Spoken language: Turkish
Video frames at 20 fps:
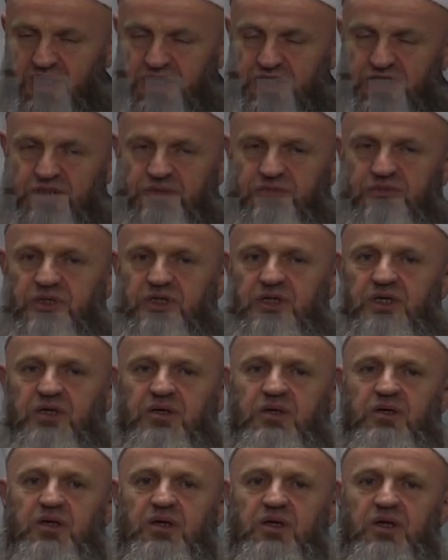
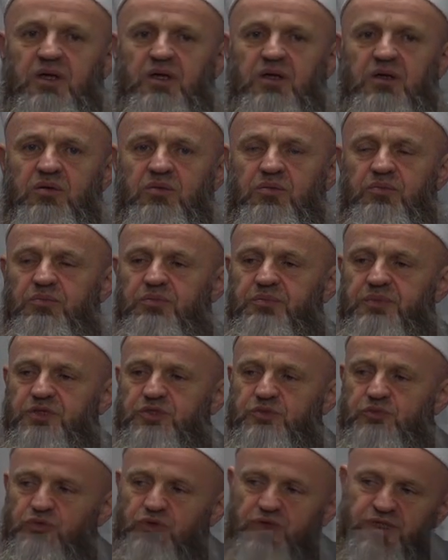Şimdi
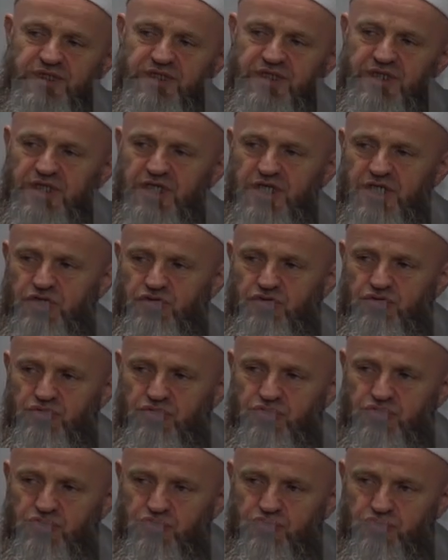biz burasını
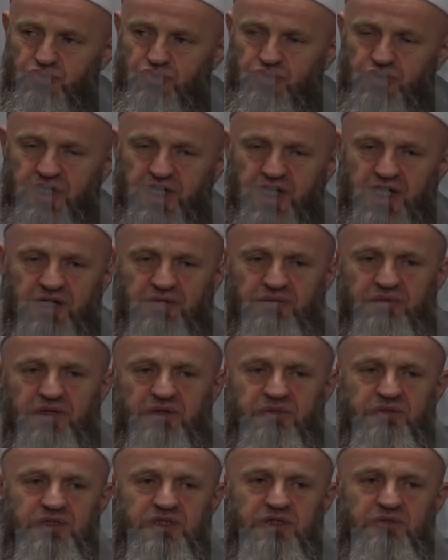geçiyoruz. Çünkü her
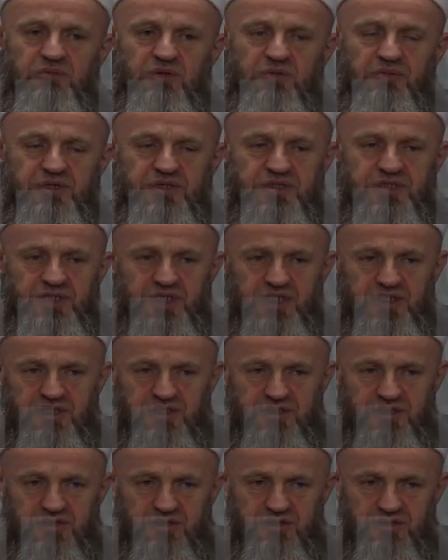birimizin babası
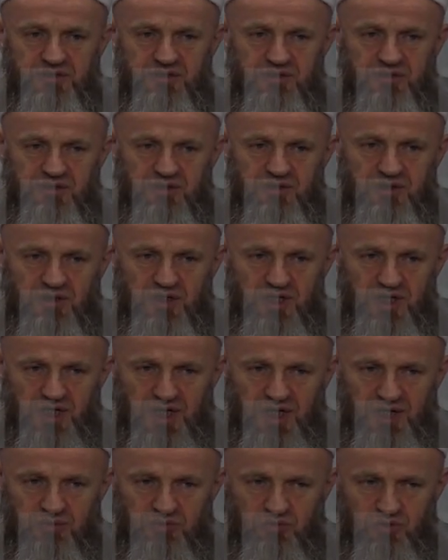nedir?
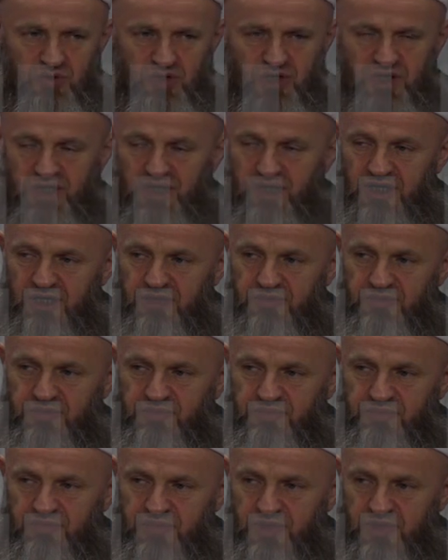Elhamdülillah
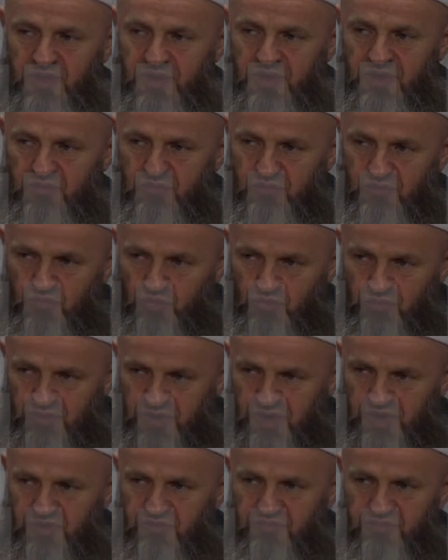
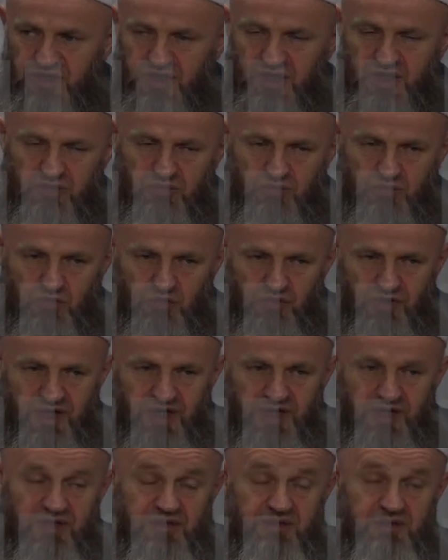mümin ve
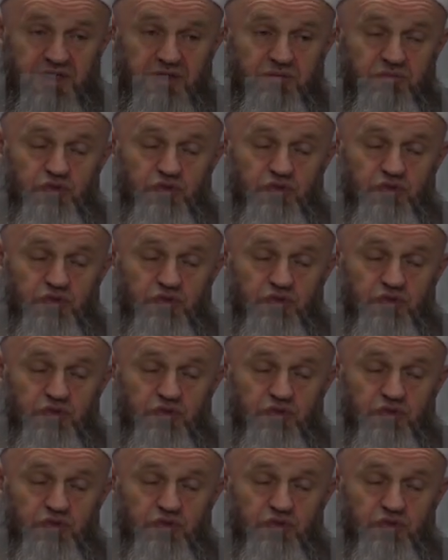muvahhiddir,